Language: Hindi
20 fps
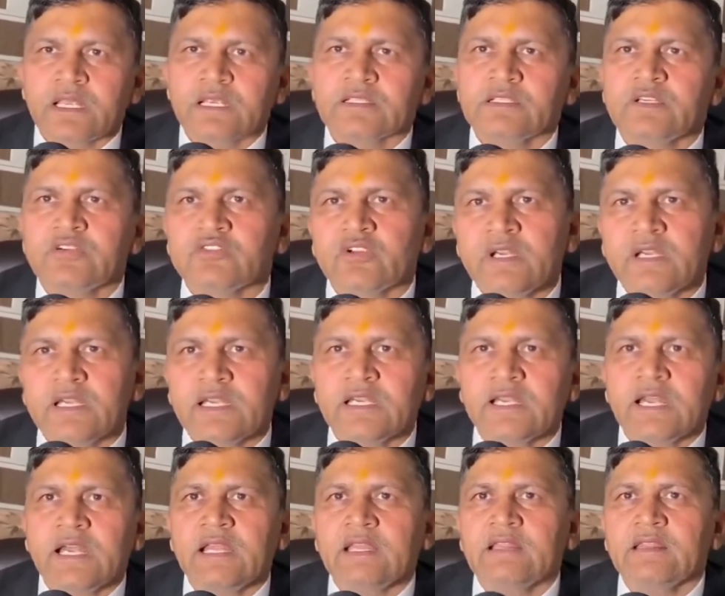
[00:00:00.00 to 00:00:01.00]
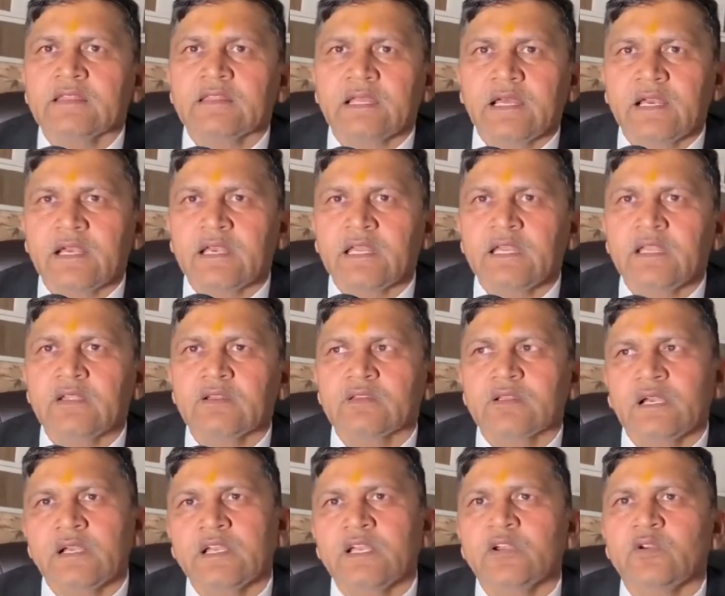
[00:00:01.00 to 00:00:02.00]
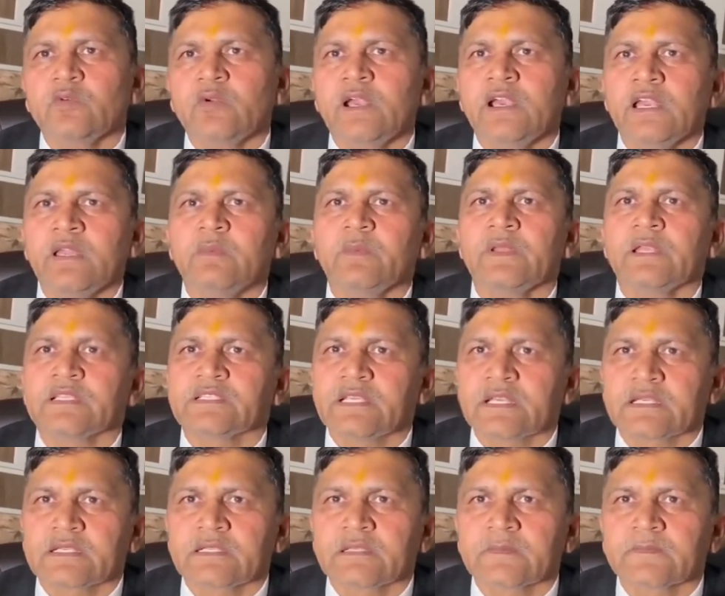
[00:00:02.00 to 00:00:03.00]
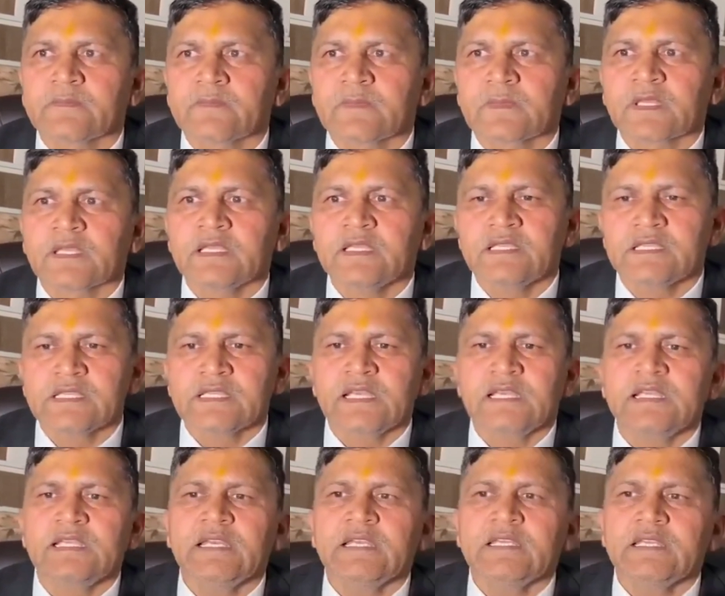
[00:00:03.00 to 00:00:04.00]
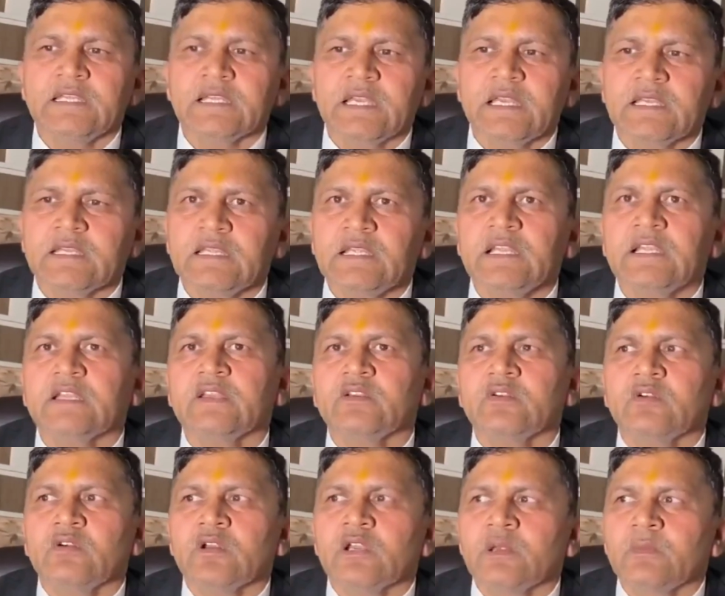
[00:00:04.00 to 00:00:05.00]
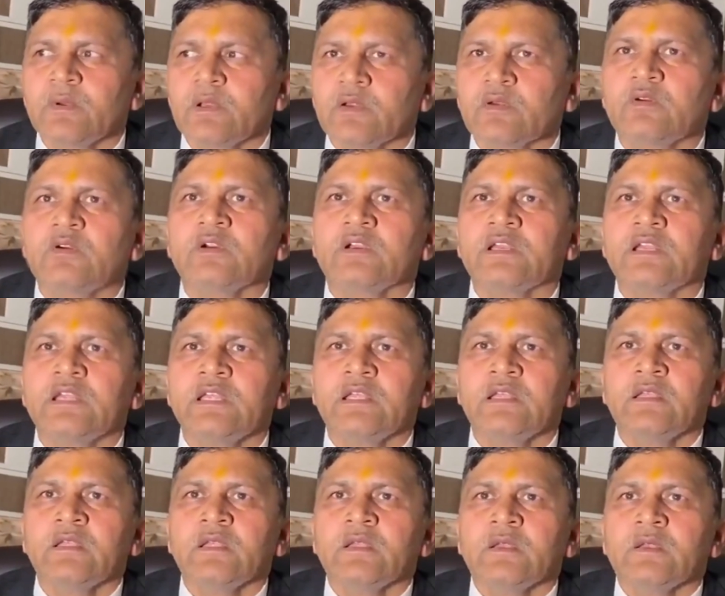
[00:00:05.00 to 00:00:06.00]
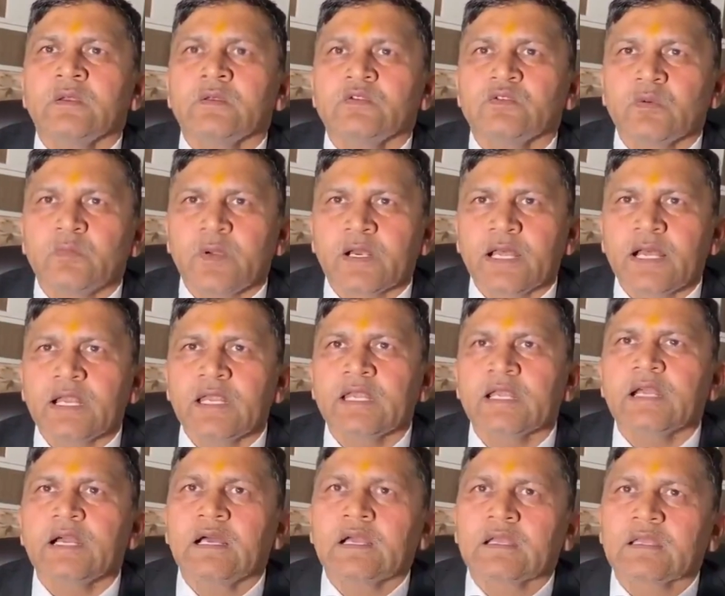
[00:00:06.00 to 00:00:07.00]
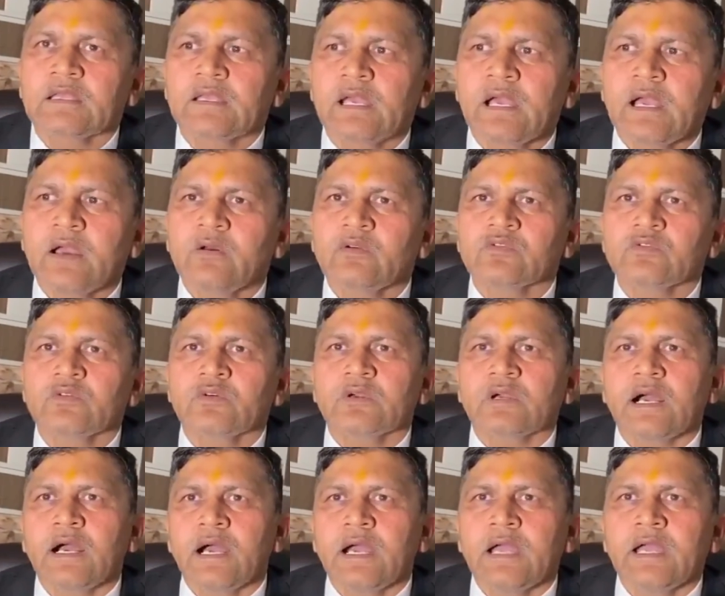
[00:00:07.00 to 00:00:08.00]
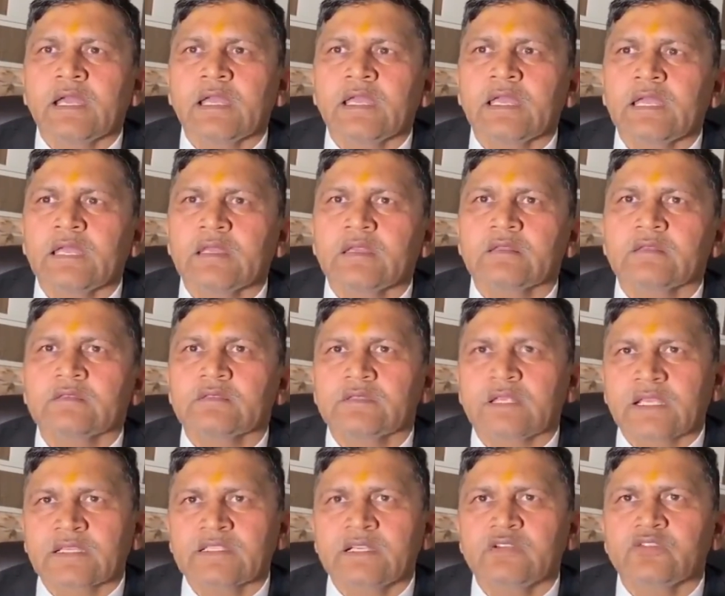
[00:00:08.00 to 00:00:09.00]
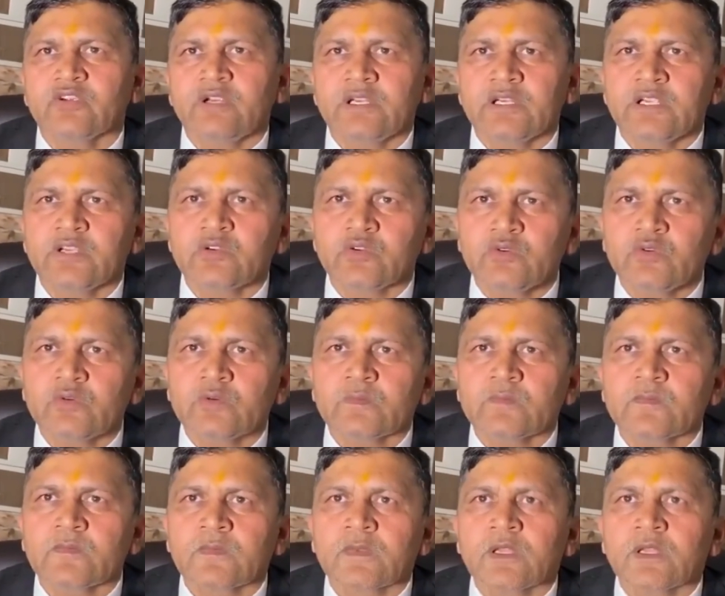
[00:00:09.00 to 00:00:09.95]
सेक्शन 29, 30, 32 एनडीपीएस एक्ट इसके लिए दी गई थी लेकिन ऑनरेबल कोर्ट ने जो बढ़ाने का क्या है उसको कहा है कि सेक्शन 22